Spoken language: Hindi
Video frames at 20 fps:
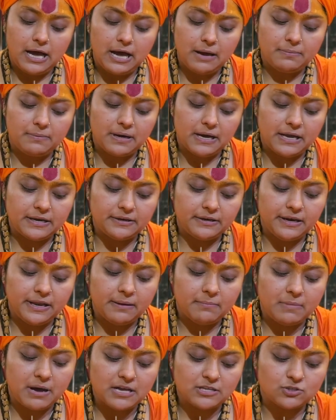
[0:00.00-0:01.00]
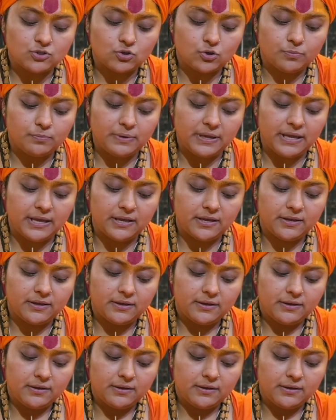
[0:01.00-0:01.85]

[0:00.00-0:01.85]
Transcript: अब अन्य मासों में